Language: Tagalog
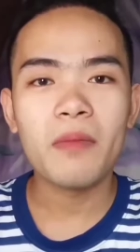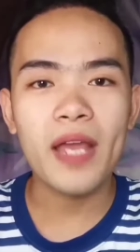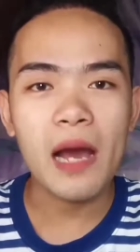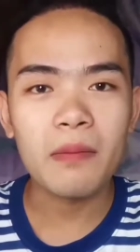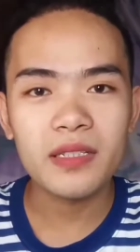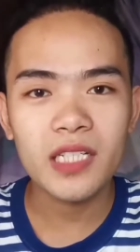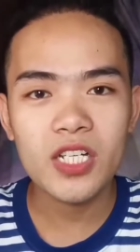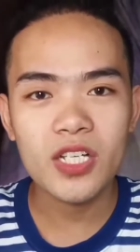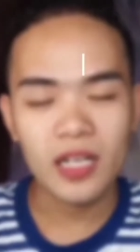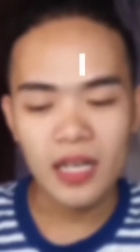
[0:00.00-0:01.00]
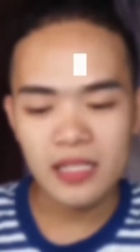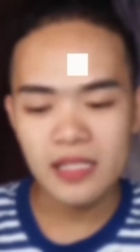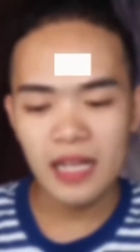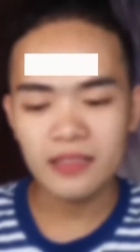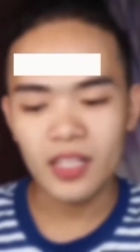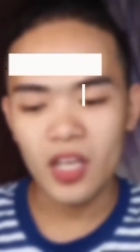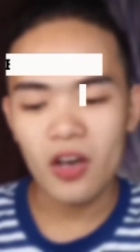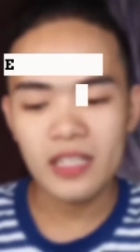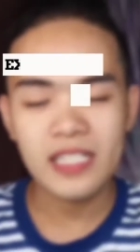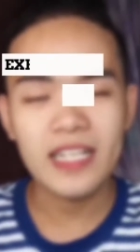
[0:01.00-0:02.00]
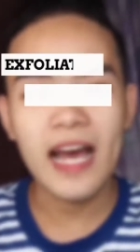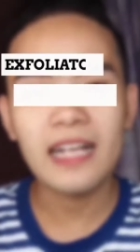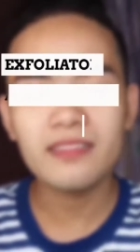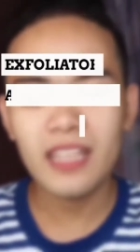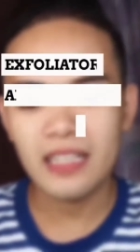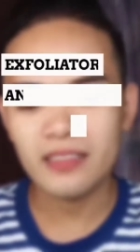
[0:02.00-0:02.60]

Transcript: Mayaman din siya guys sa antioxidant,